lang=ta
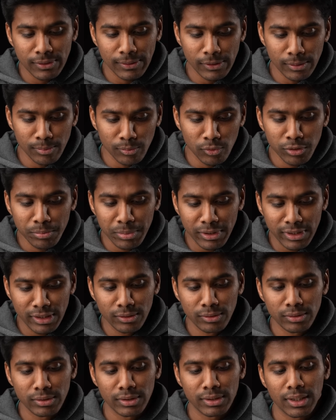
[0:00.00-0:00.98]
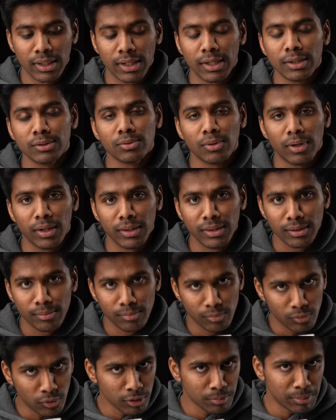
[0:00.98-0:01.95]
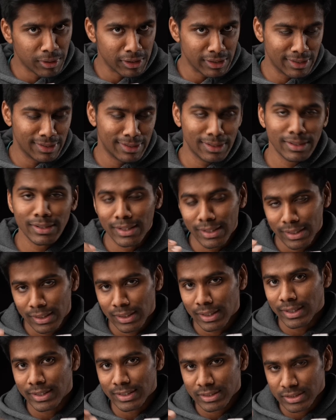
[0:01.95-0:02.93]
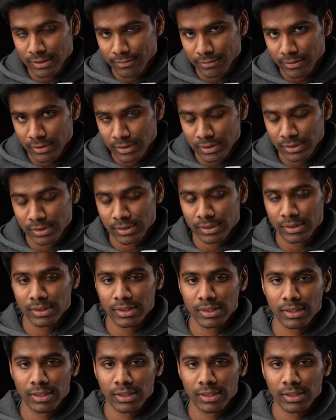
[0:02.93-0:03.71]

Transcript: சொல்லி ஒரு மோட் பட்டன் கொடுத்துருக்காங்க ஸோ அந்த மோட் பட்டனில் நிறைய அடிஷ்னல் ஃபீச்சர்ஸ் இருக்குது